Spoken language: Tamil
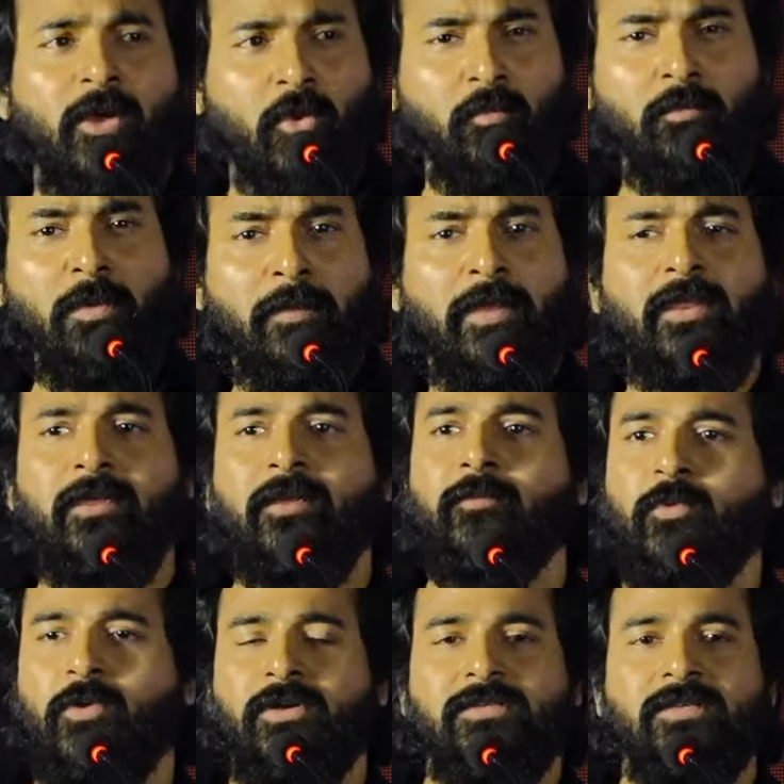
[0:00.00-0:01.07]
ரொம்ப பெரிய
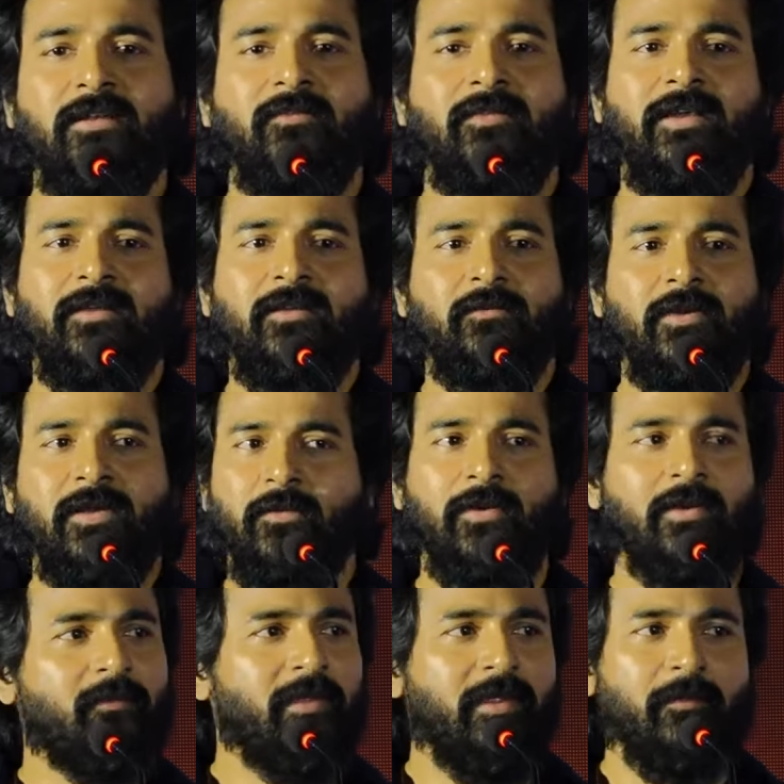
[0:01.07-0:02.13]
பொருட்செலவில் எடுக்கப்பட்ட
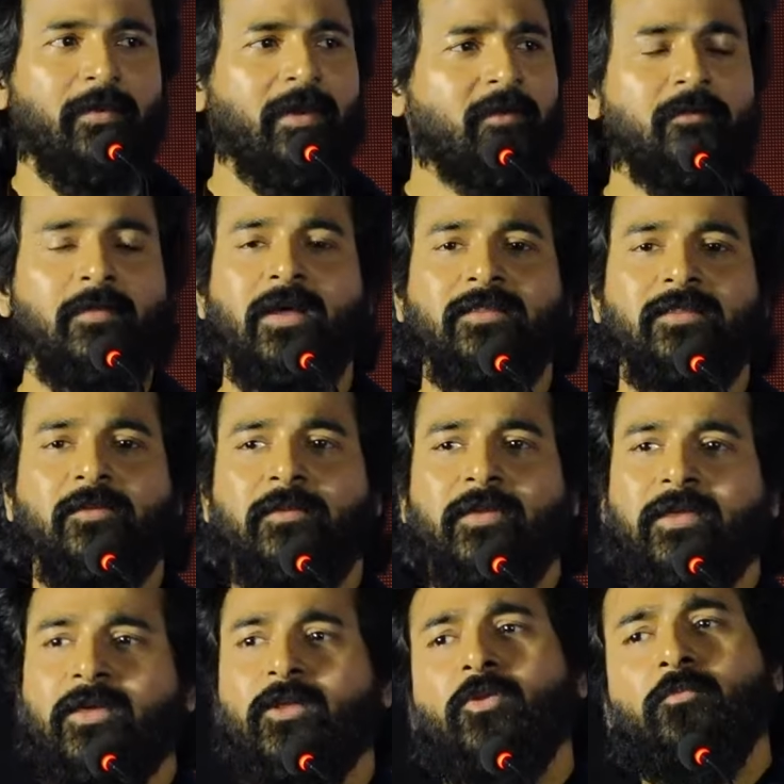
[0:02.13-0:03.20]
படம் நீங்கள் படம்
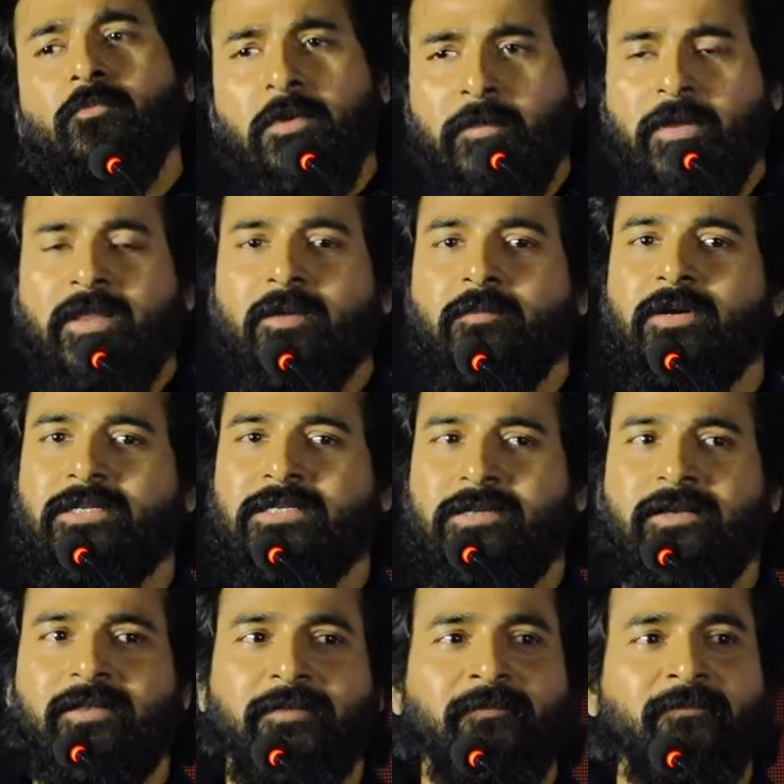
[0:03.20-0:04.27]
பார்த்துருப்பீங்க ரொம்ப பெரிய
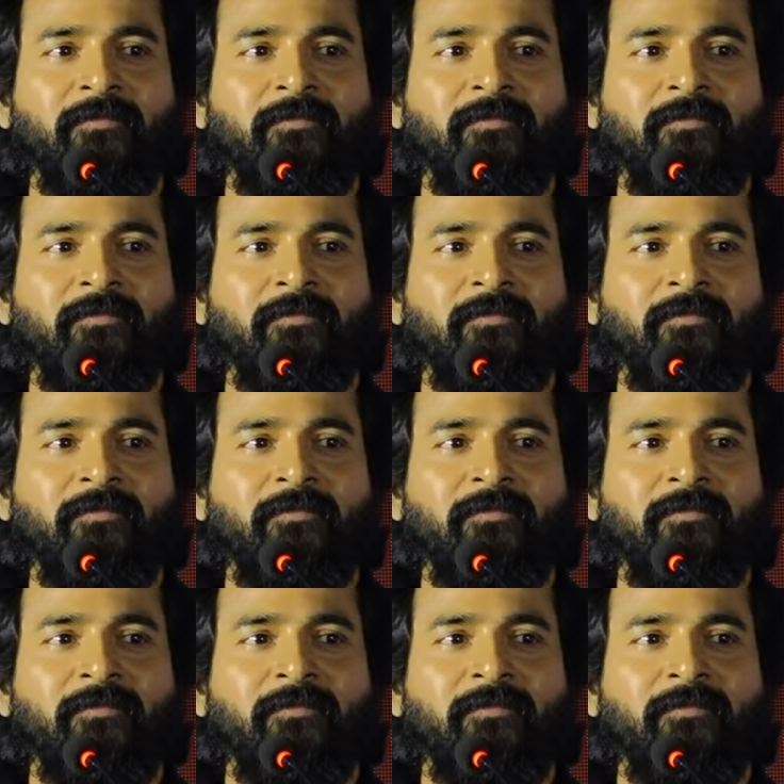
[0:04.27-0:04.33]
பட்ஜெட்